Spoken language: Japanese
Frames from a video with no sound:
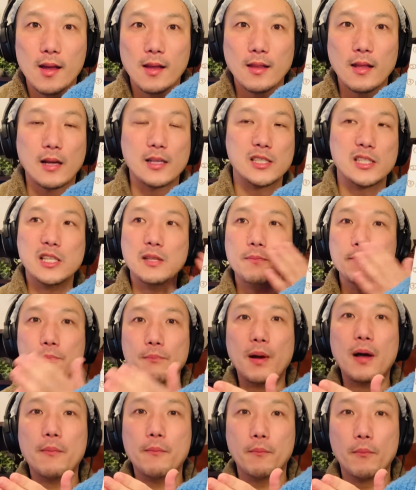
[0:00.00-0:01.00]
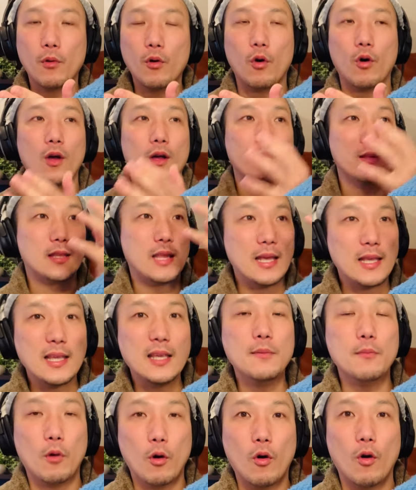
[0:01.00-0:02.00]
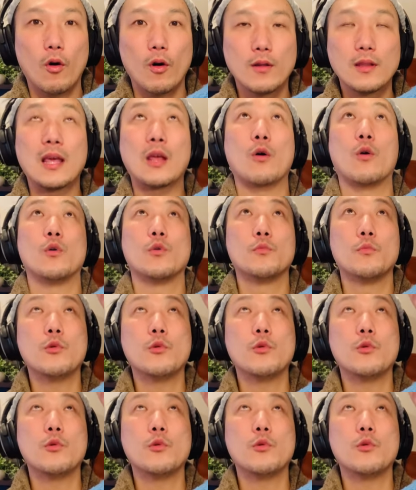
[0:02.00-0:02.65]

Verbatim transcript: だから審判も敵も、何やろ、